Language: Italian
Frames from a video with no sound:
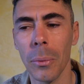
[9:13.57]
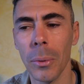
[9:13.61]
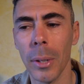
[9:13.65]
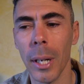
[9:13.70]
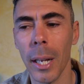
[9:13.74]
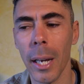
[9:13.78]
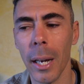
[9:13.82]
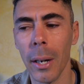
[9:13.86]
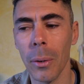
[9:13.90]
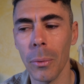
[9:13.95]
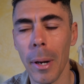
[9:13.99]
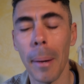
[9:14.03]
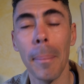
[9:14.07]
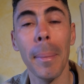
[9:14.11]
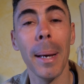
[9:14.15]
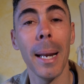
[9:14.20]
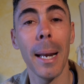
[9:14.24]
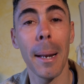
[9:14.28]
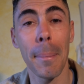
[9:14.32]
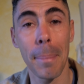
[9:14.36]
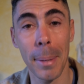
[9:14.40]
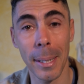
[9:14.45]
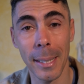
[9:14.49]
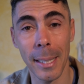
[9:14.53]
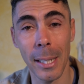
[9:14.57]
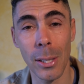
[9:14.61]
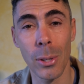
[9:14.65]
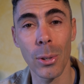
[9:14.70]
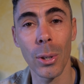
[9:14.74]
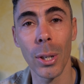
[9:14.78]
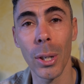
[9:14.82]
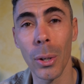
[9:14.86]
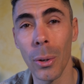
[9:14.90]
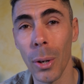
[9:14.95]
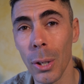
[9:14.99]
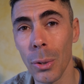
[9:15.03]
una, una bella
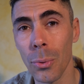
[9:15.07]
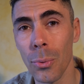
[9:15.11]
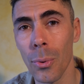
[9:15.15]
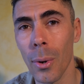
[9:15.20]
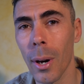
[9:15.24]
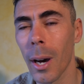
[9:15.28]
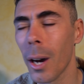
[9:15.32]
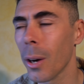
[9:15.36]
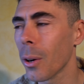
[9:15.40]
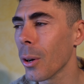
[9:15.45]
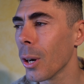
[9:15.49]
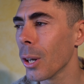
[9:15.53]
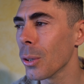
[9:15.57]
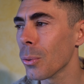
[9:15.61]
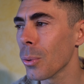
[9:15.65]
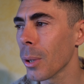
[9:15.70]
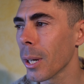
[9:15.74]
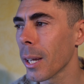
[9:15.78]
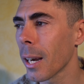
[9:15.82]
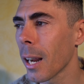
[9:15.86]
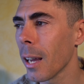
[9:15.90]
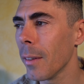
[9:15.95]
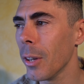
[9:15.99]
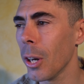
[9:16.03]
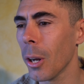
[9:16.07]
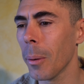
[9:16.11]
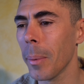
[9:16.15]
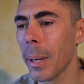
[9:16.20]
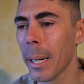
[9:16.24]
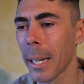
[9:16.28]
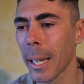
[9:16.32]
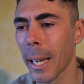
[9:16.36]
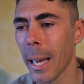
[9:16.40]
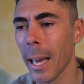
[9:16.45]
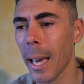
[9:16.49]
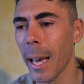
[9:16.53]
prestazione con la sua, con la sua gravel,
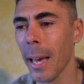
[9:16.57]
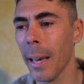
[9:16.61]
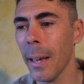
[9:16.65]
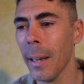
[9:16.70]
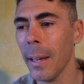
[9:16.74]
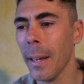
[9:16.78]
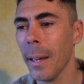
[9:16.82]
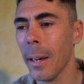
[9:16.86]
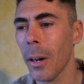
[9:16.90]
Omar, che è,